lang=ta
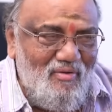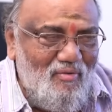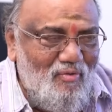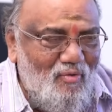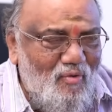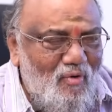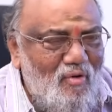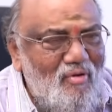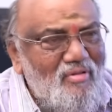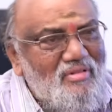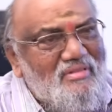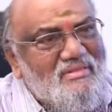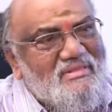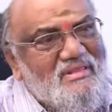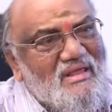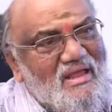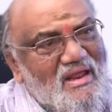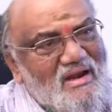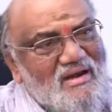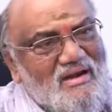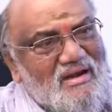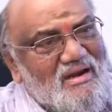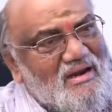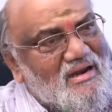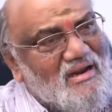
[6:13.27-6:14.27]
ஹோல்
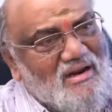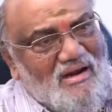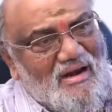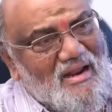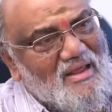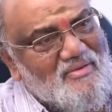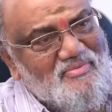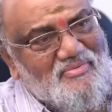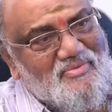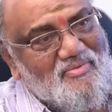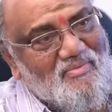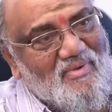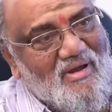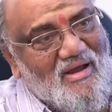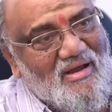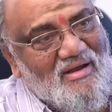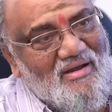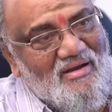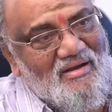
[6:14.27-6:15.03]
தேட்டரை பார்த்துமே